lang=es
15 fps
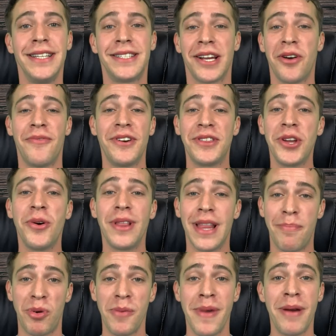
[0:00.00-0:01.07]
y se convirtió en
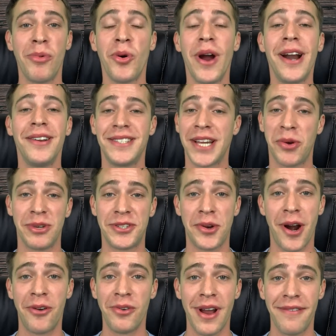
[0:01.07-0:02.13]
la primera mujer en
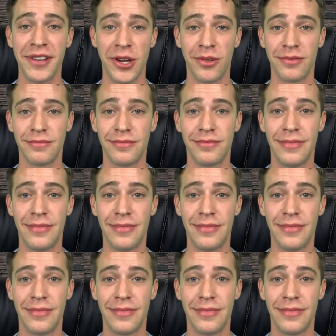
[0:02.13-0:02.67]
secuestrar un avión,